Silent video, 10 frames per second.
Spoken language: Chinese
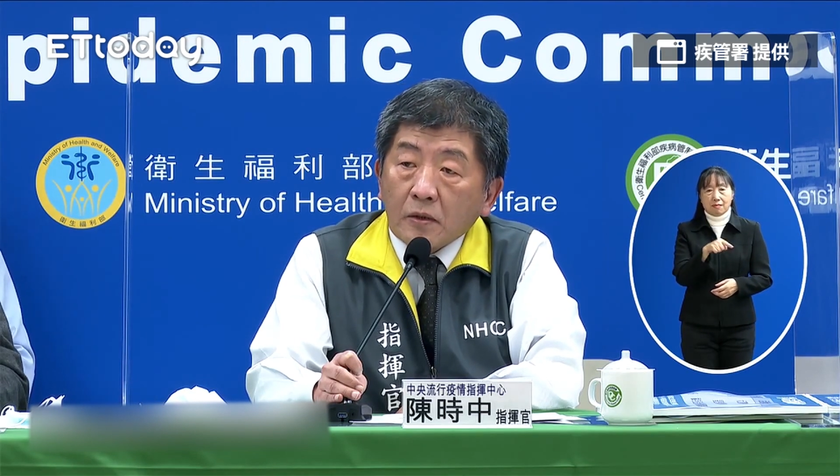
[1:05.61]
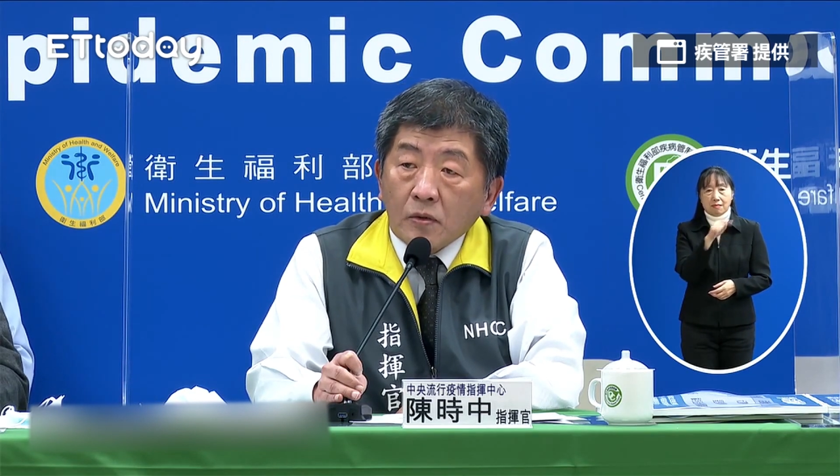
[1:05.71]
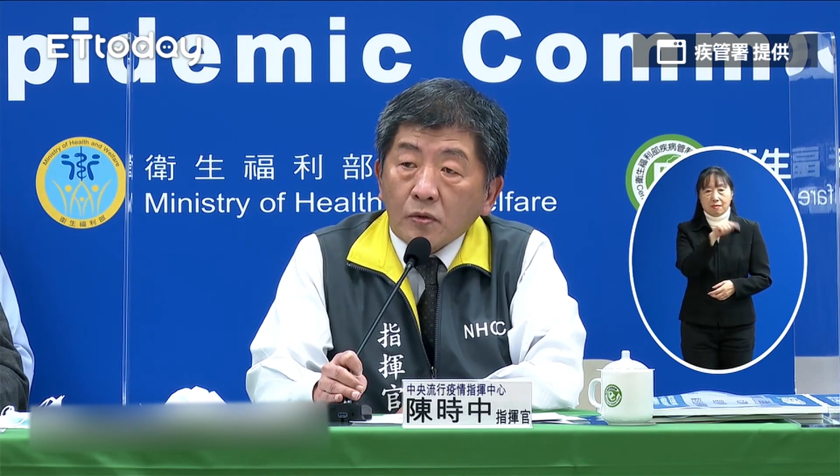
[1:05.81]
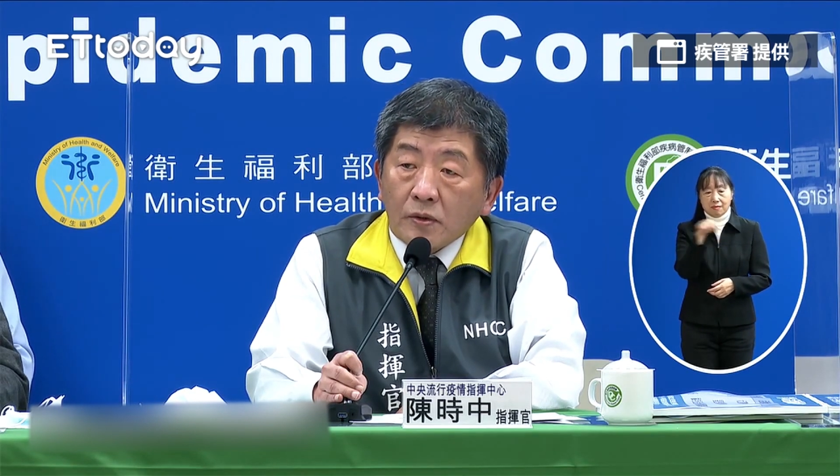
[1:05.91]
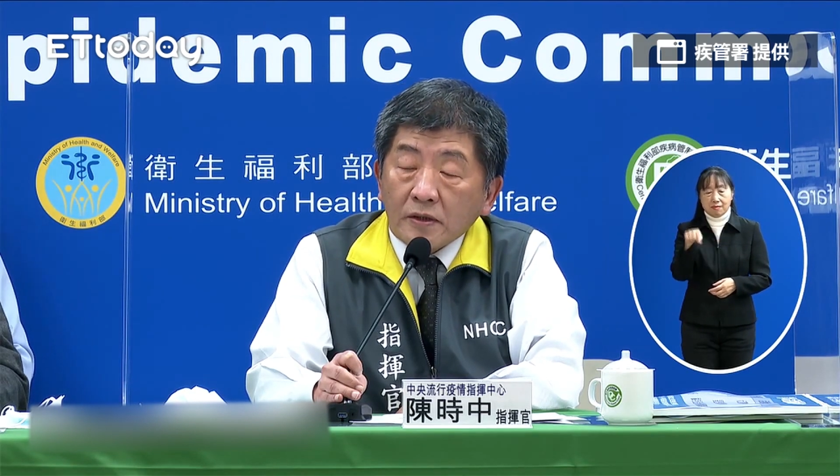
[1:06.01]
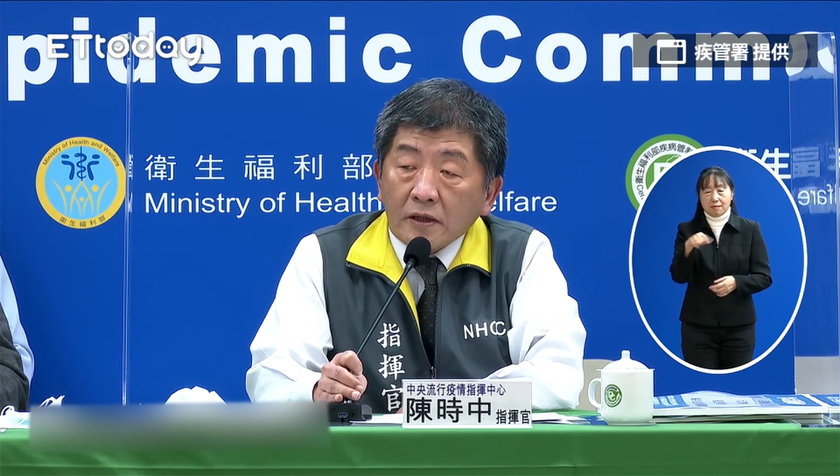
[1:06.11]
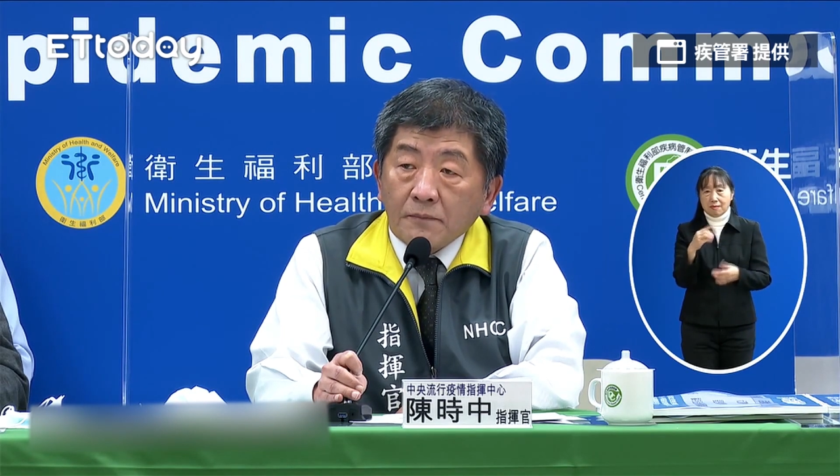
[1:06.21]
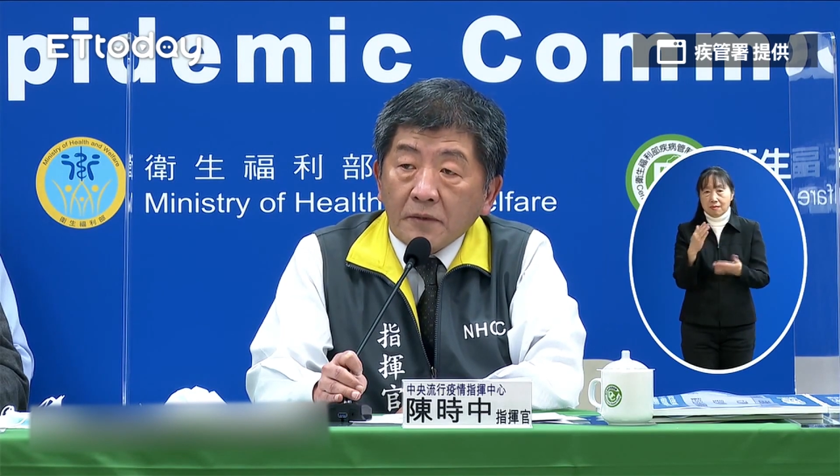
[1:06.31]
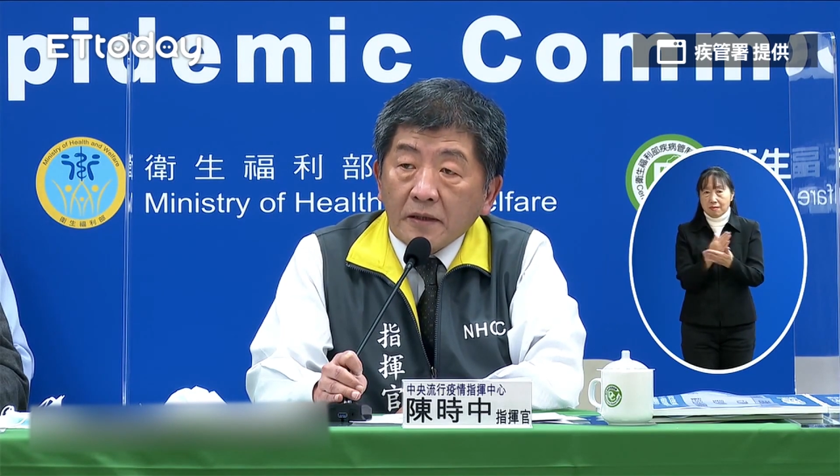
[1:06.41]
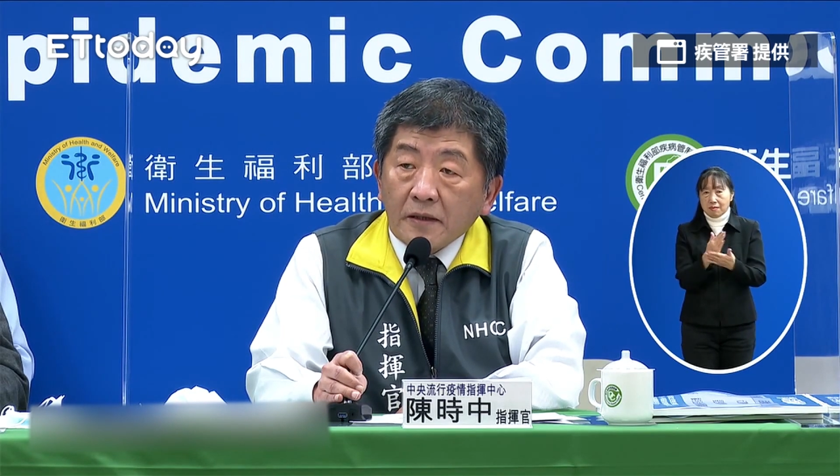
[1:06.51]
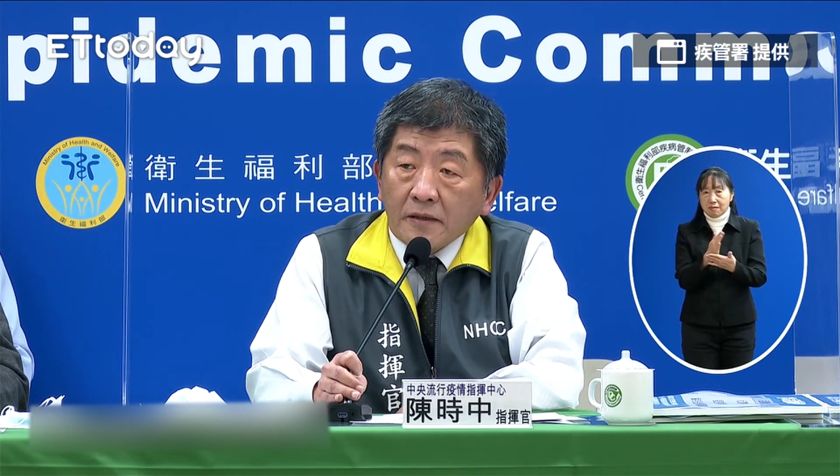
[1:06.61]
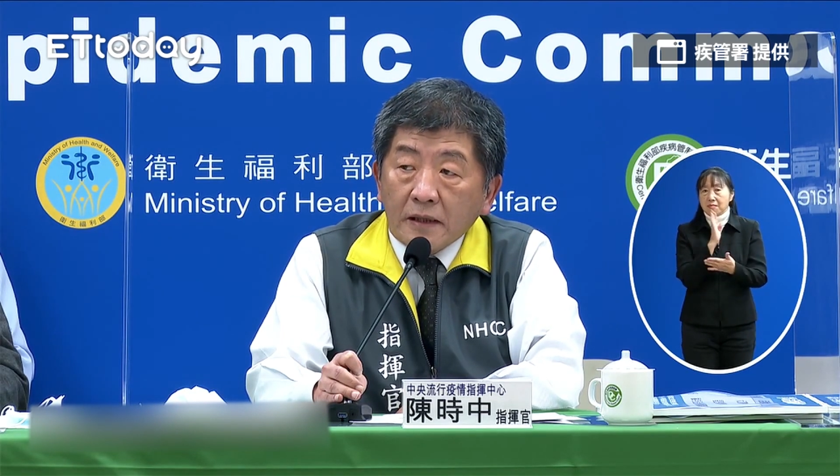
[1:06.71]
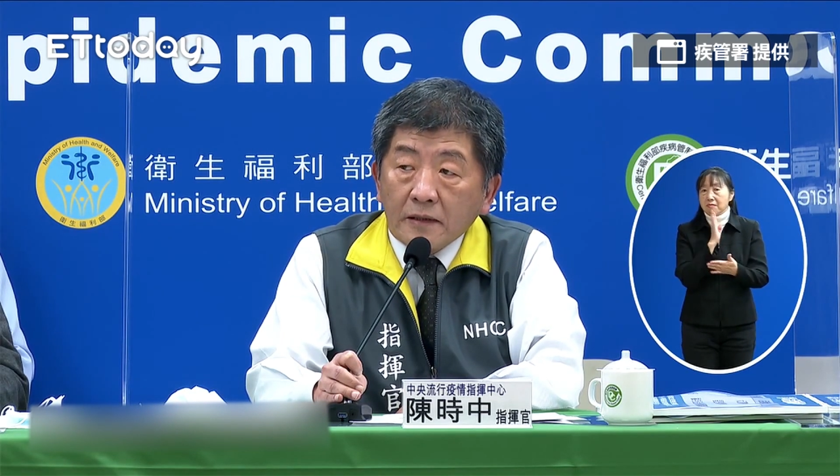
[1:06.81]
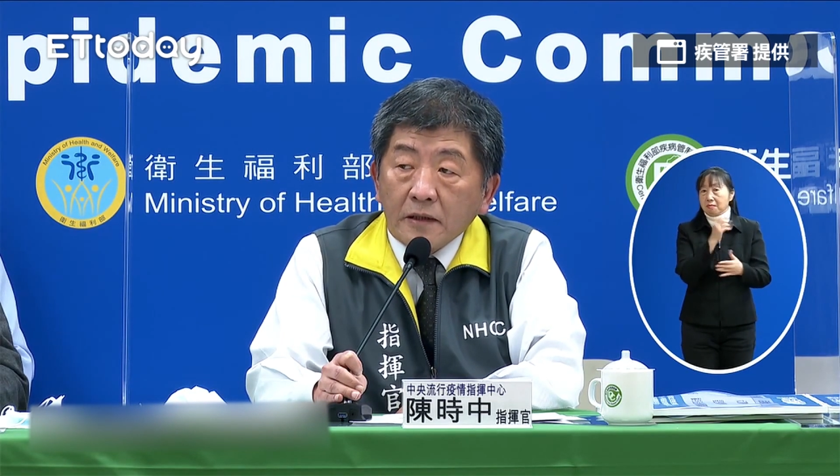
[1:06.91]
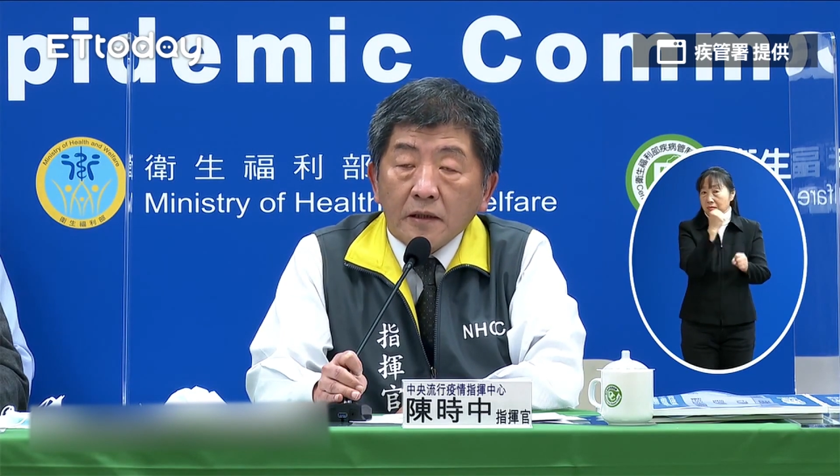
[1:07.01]
工作上面的
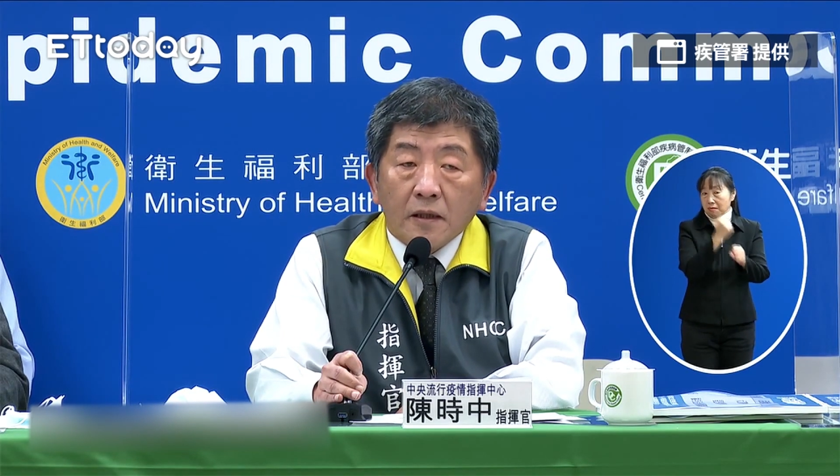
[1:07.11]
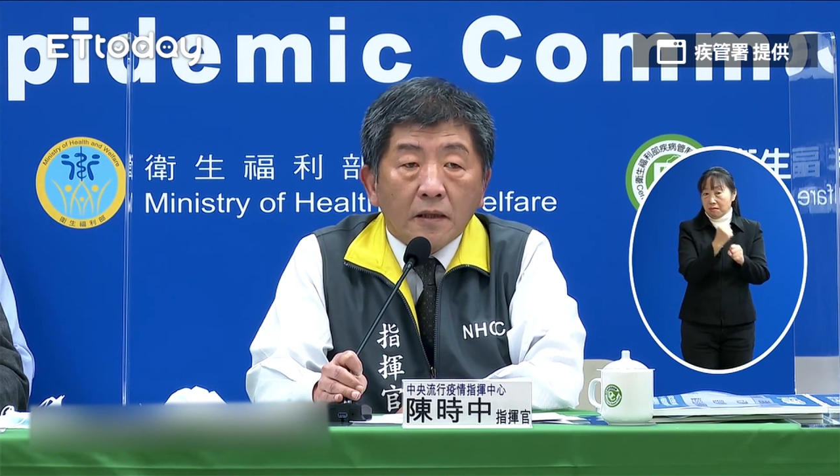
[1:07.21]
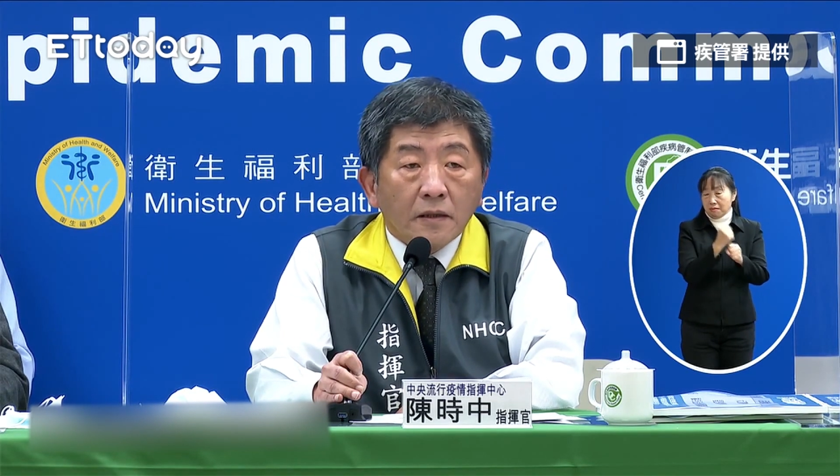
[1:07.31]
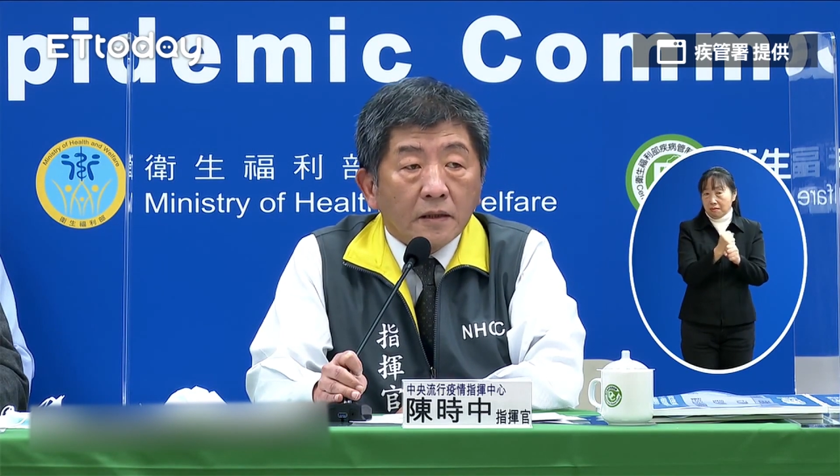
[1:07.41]
染疫哈，